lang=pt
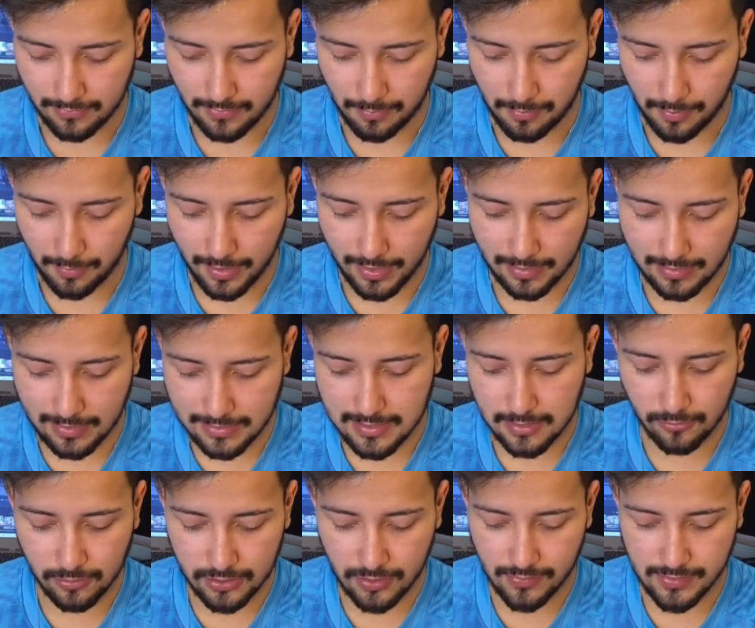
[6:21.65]
na primeira e na
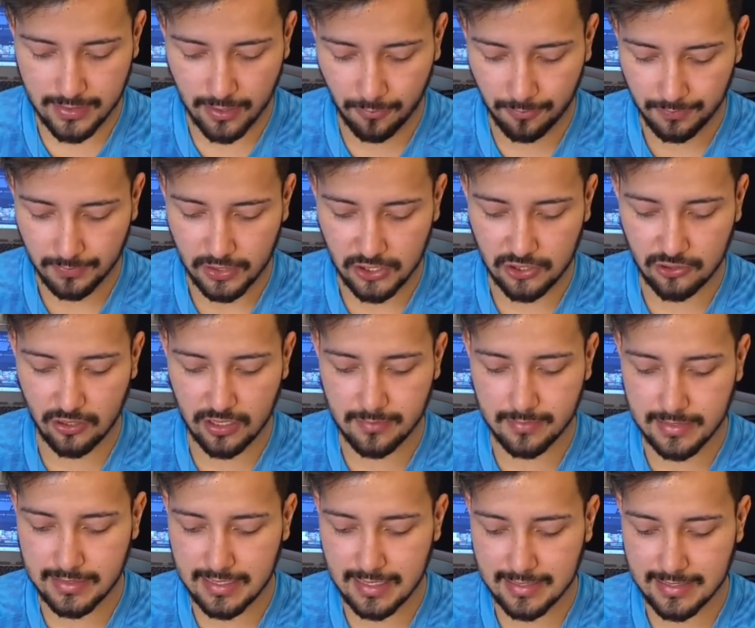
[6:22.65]
segunda divisão de
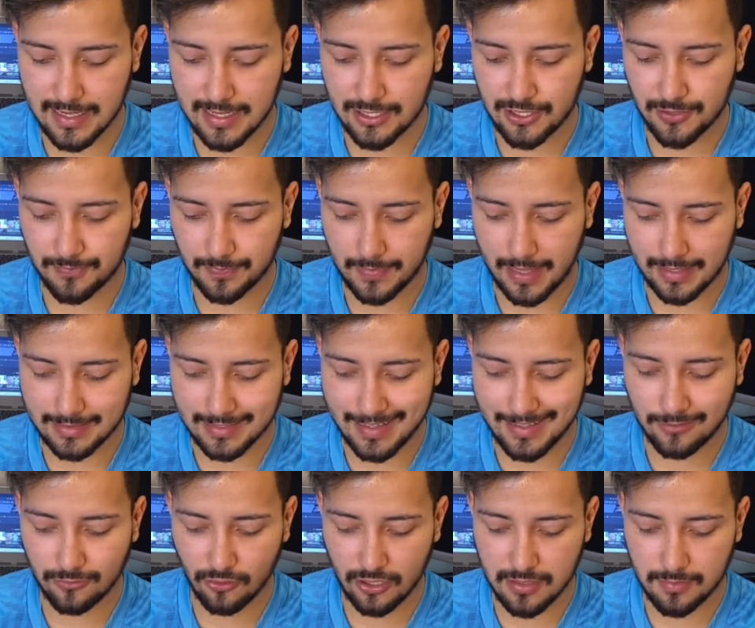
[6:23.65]
2017
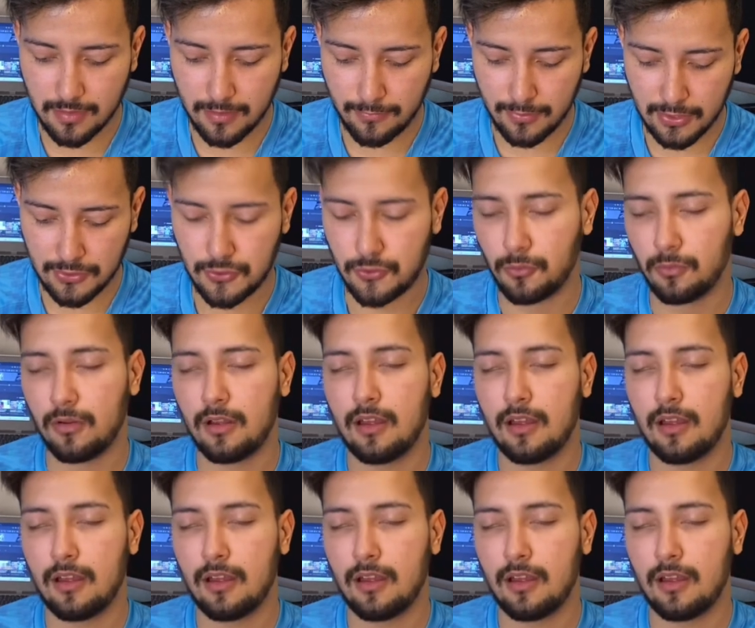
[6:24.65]
até 2021